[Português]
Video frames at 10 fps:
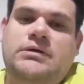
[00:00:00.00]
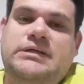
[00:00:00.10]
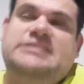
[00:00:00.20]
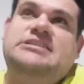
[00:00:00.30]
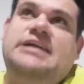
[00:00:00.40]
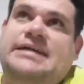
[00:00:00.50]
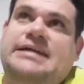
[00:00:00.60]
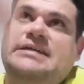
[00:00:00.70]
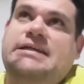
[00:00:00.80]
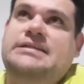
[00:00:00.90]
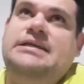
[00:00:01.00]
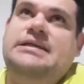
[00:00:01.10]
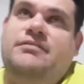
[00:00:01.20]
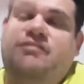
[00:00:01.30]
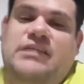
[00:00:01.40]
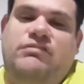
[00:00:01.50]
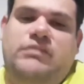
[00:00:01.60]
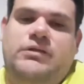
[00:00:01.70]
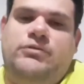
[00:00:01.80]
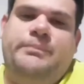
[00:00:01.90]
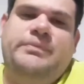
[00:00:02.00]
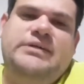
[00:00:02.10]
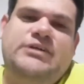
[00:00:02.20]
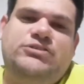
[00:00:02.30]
E se ganhasse aquele dinheiro, fizesse filantropia,